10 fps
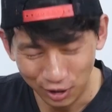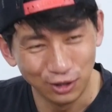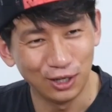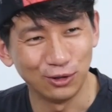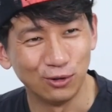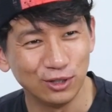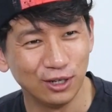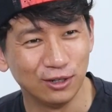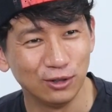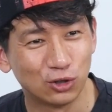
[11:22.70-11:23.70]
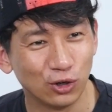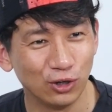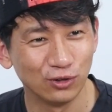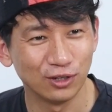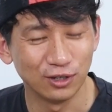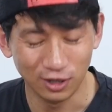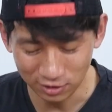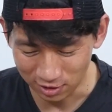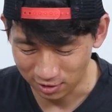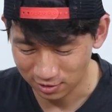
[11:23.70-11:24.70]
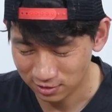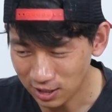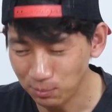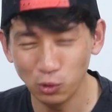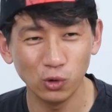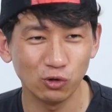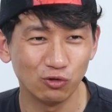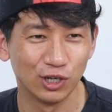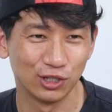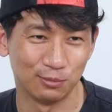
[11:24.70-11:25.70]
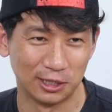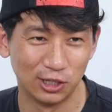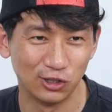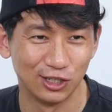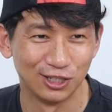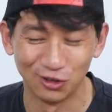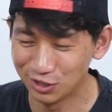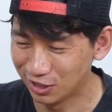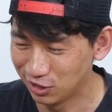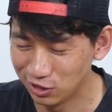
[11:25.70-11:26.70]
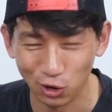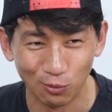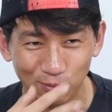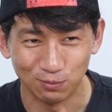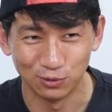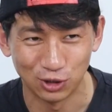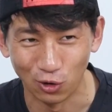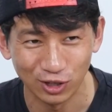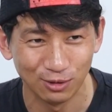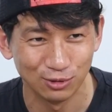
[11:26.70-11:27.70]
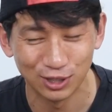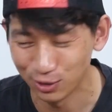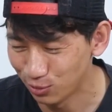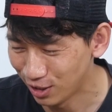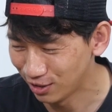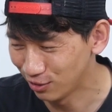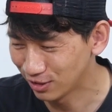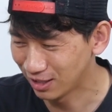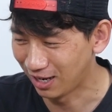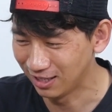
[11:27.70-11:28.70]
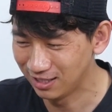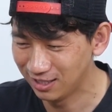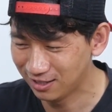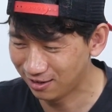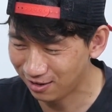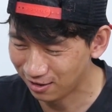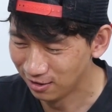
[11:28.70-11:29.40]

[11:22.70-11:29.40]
일단 영상을, 저희 영상은 항상 참고를 위해서 만들어지는 영상이지 정, 정답을 제공하는 영상은 아니니까